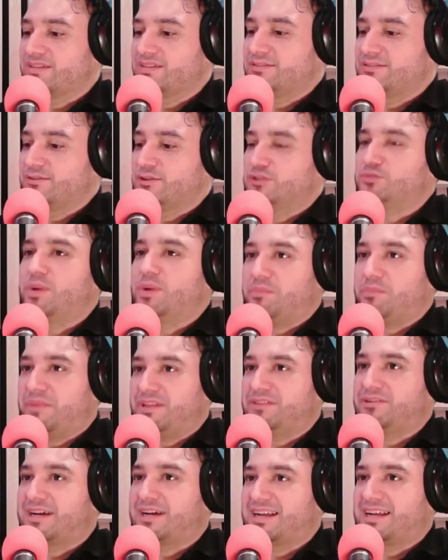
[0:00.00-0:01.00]
nos
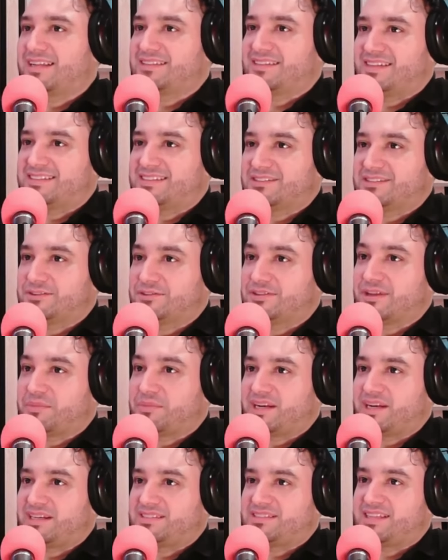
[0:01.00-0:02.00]
permite una caracterización
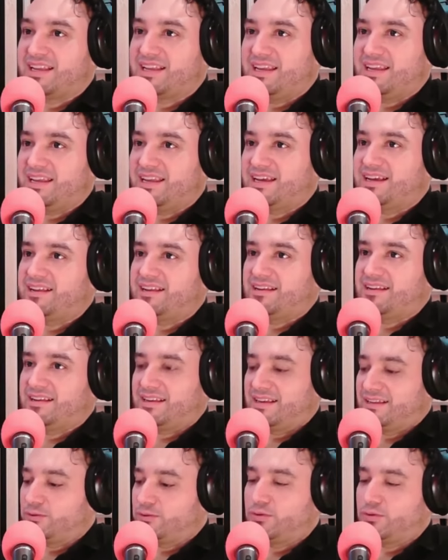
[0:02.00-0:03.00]
también en esta línea
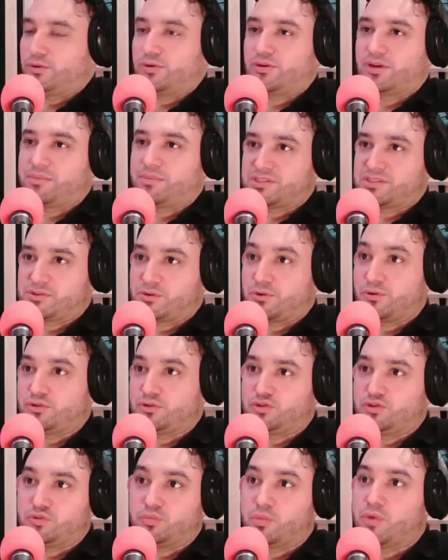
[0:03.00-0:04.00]
de todo lo que pasó con
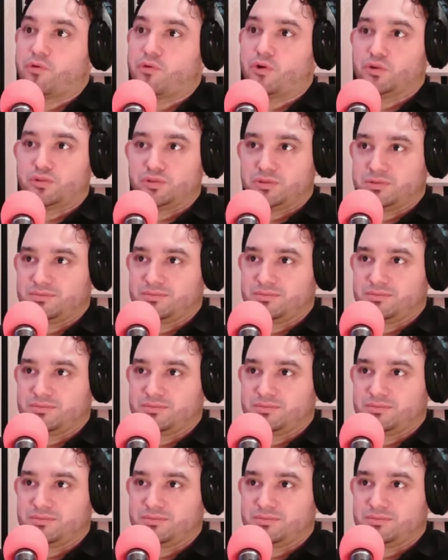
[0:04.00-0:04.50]
los Jumbo Bot,